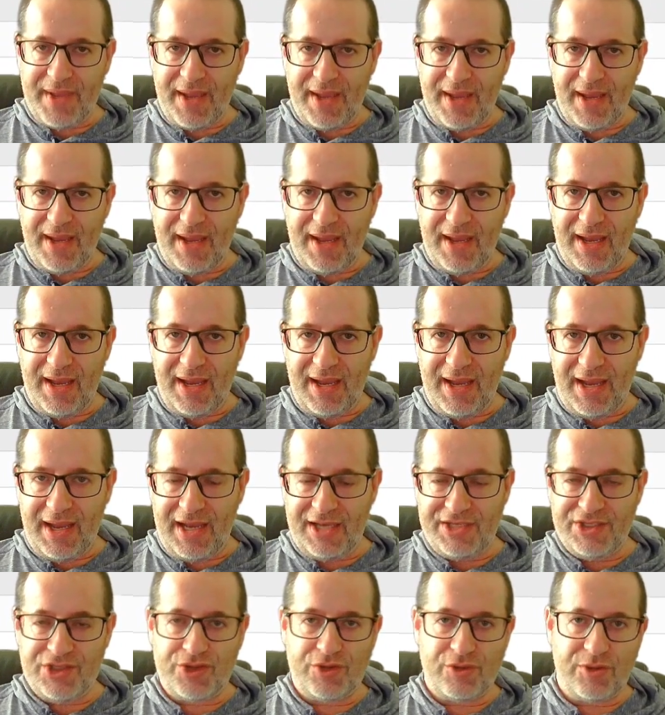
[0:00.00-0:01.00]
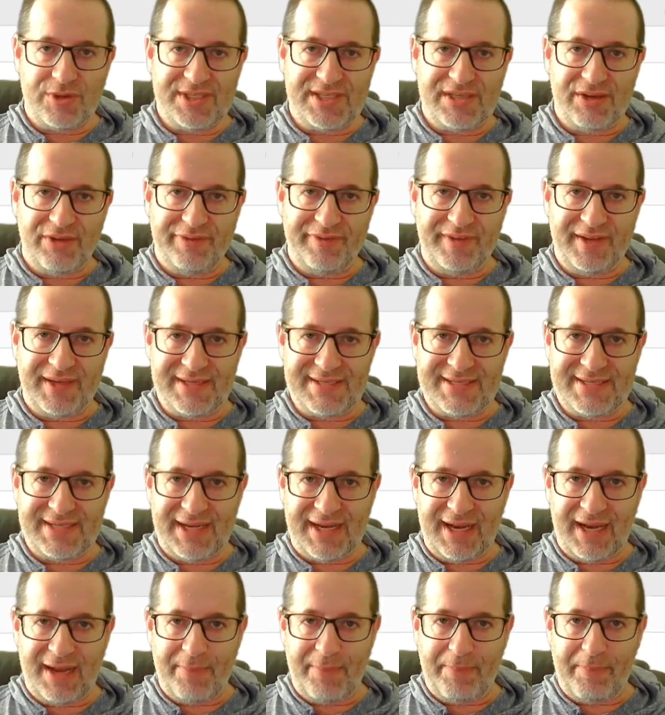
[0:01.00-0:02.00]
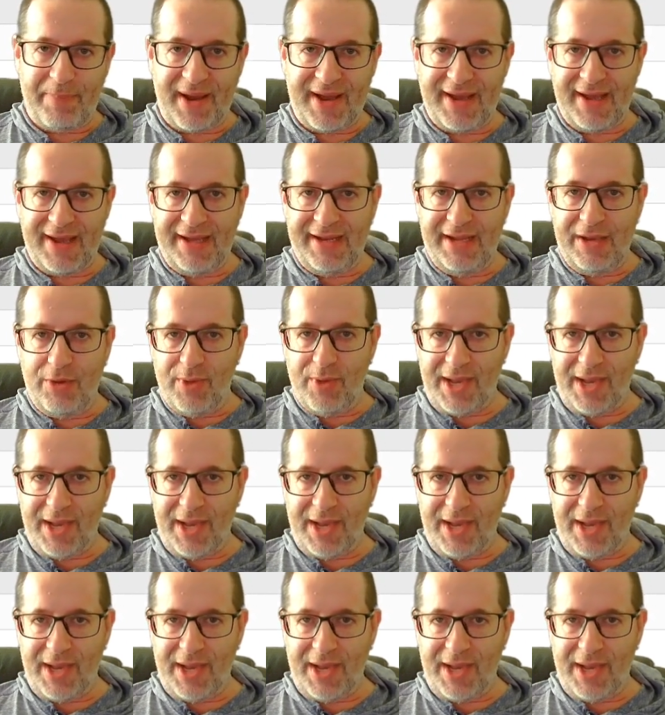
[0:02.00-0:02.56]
a, a, instituição financeira ela pagaria